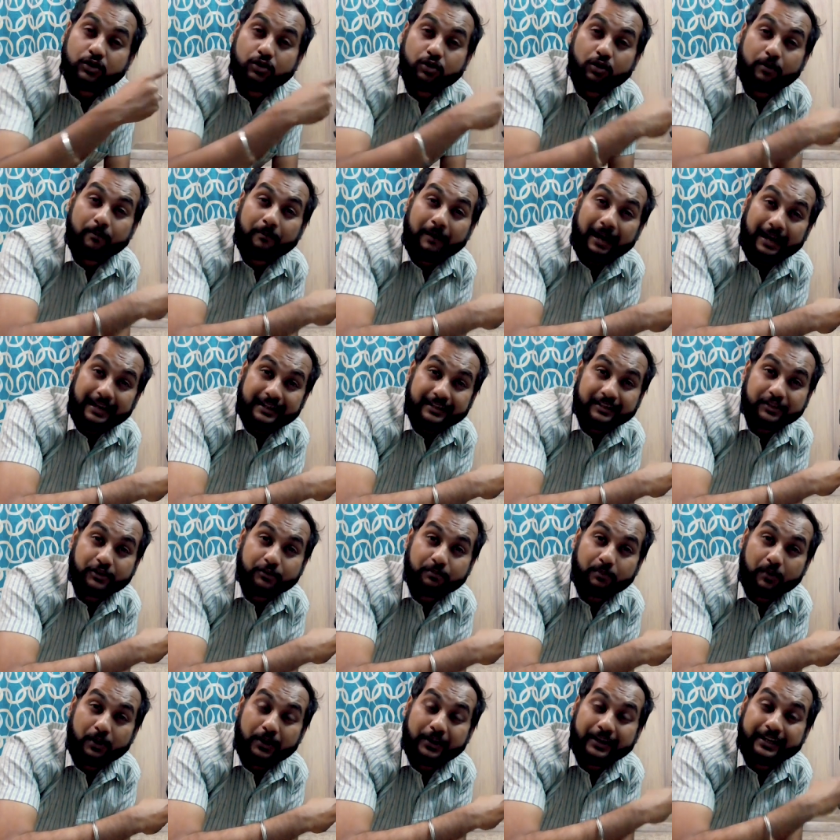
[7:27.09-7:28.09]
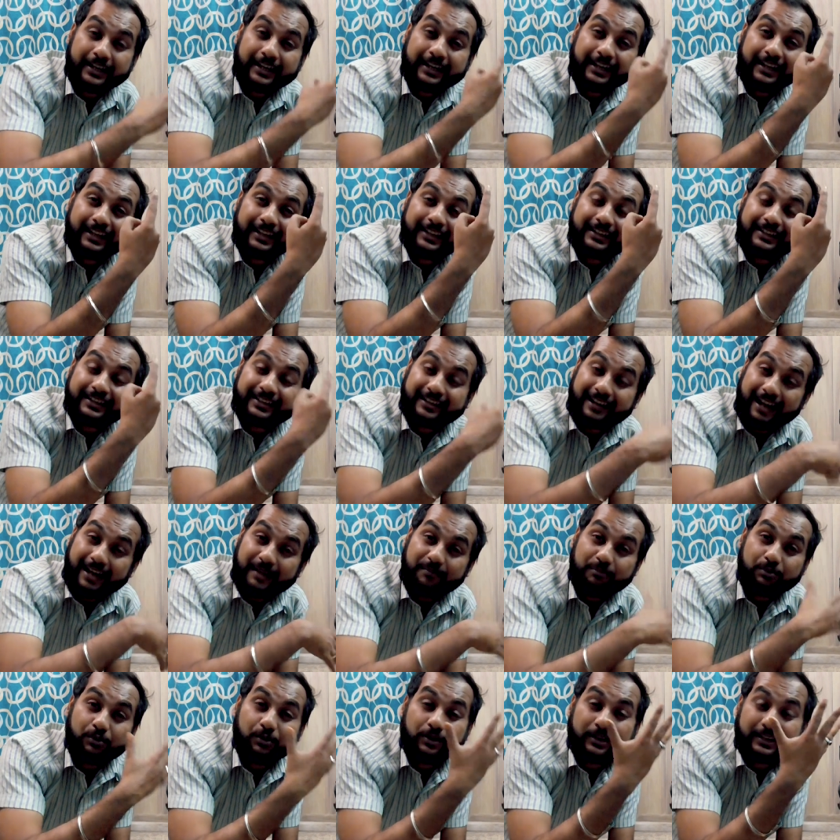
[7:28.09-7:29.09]
जो माइनस पॉइंट है
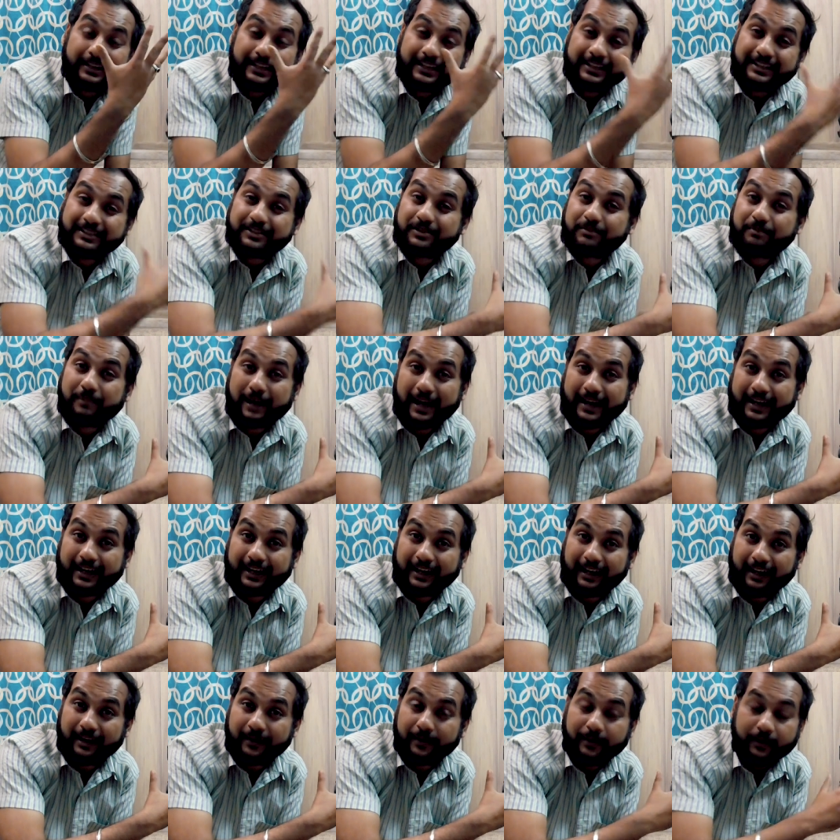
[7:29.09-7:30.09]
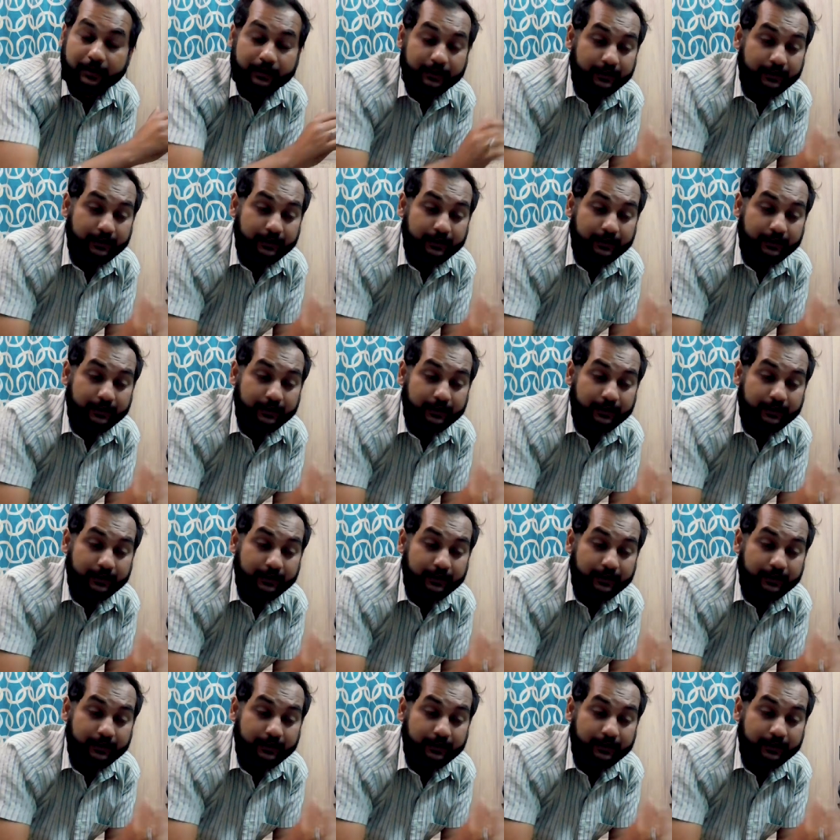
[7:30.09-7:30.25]
ट्राईपोल के इस बैग का